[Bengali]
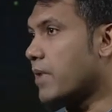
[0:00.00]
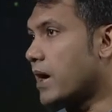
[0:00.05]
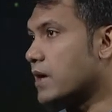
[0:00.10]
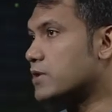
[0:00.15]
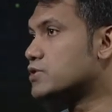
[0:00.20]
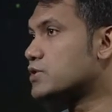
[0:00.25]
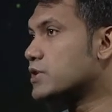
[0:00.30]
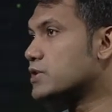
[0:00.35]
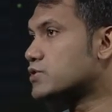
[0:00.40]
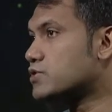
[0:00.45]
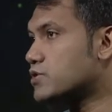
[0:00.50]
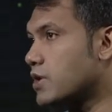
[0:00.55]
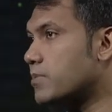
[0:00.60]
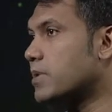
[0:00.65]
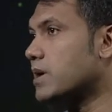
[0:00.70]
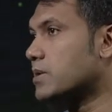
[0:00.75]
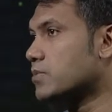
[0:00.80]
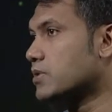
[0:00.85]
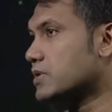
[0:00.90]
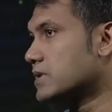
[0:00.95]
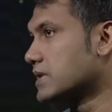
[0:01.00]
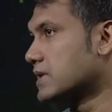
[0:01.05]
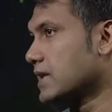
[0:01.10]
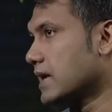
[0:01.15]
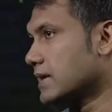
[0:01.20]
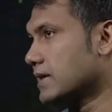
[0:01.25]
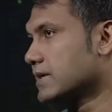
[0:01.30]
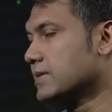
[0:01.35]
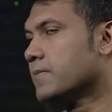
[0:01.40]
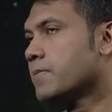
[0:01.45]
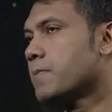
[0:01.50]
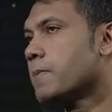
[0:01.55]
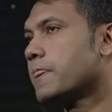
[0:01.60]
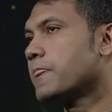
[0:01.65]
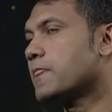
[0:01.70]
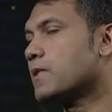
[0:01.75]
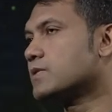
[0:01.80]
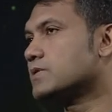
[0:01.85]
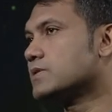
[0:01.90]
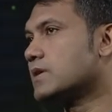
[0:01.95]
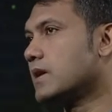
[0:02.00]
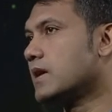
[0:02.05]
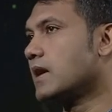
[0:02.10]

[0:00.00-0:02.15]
মানসিক ট্রমার মধ্যে থাকে তো